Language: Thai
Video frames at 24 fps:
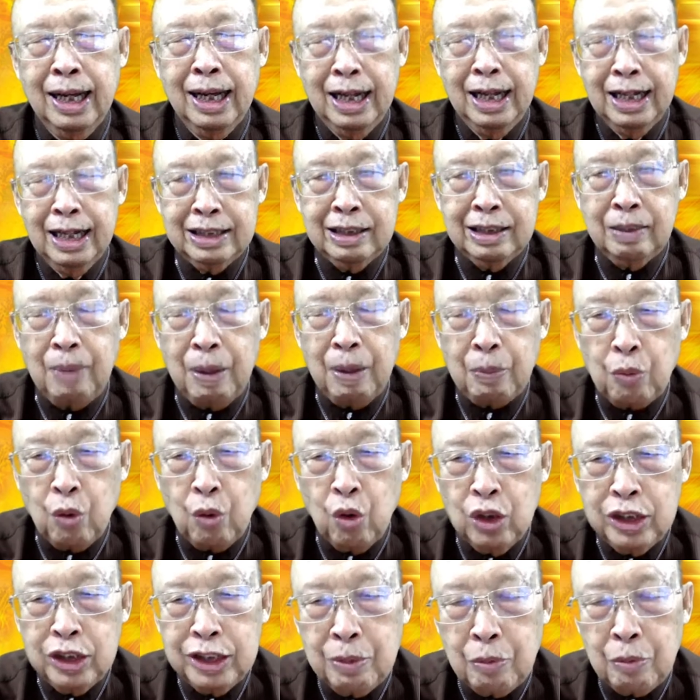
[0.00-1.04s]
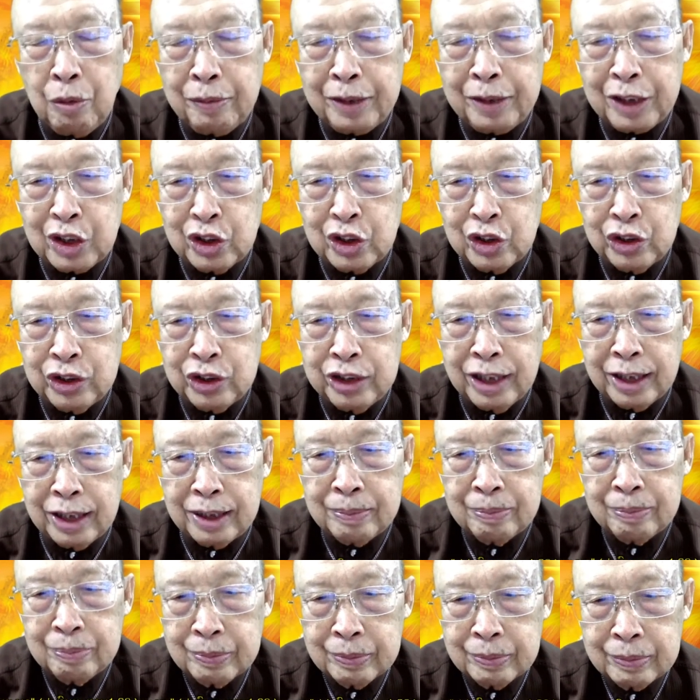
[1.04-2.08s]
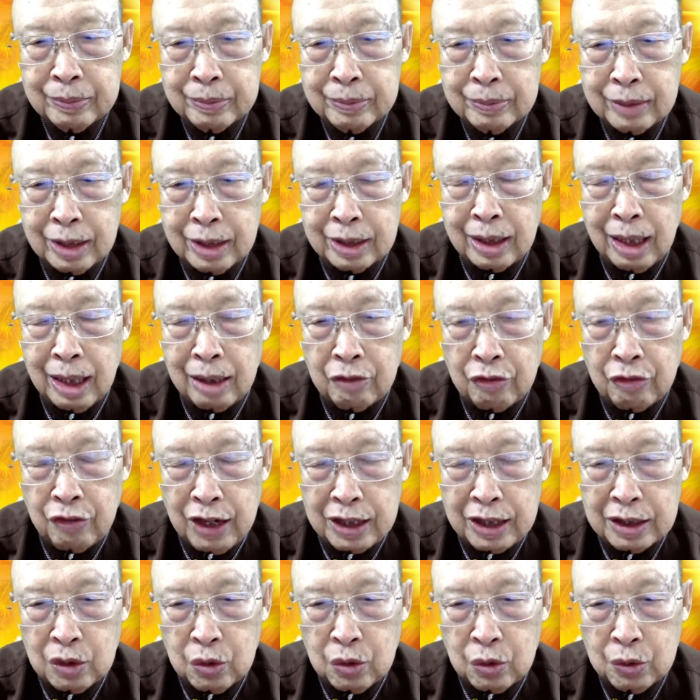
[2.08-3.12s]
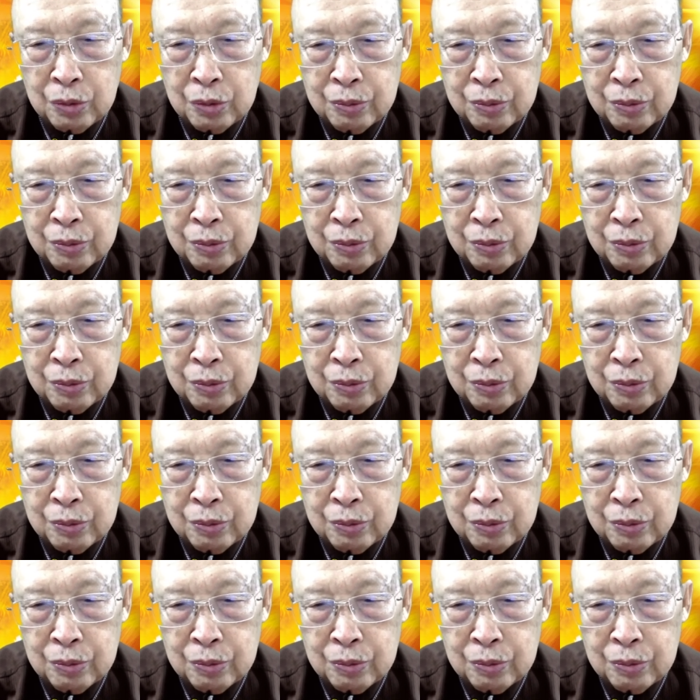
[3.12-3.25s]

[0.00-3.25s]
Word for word: และสำหรับคนที่บ่แมนคริสเตียนถ้าท่านฟังอยู่